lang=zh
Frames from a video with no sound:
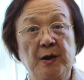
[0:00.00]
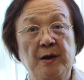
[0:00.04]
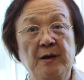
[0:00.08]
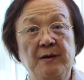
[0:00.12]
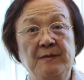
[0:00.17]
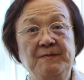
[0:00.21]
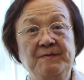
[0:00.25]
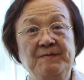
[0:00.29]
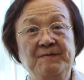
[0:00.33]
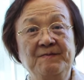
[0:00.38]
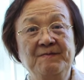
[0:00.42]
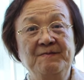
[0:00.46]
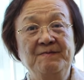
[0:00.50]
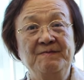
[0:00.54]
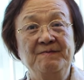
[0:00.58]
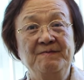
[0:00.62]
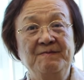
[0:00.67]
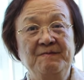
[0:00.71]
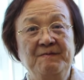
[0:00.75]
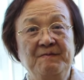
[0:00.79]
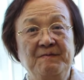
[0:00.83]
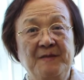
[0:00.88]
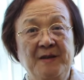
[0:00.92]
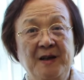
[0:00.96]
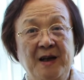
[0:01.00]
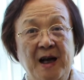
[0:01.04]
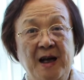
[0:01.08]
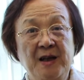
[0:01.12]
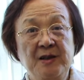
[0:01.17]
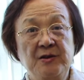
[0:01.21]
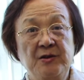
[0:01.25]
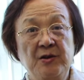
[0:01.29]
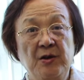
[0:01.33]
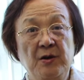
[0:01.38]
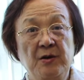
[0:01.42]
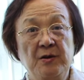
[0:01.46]
的，
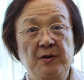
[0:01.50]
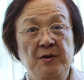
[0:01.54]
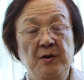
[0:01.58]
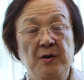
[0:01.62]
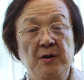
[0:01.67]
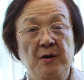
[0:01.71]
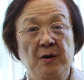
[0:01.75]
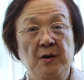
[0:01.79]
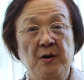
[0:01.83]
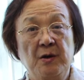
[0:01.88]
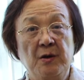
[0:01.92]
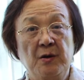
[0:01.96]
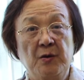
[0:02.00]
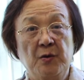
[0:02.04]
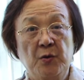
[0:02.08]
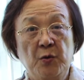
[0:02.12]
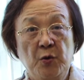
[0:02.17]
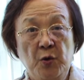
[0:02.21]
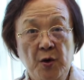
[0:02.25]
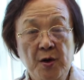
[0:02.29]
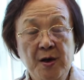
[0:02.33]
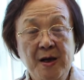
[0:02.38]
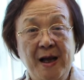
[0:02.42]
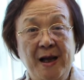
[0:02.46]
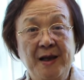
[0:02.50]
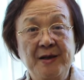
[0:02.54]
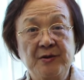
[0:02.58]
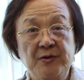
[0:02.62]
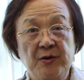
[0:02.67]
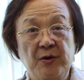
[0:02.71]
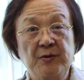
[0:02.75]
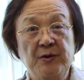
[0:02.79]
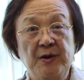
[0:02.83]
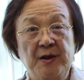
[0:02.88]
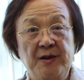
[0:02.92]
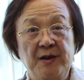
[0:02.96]
看重困难
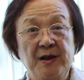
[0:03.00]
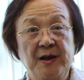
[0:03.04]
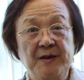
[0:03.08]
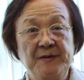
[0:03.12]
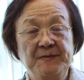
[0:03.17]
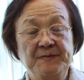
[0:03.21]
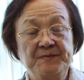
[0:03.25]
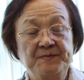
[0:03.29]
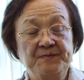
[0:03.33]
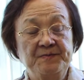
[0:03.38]
中的人，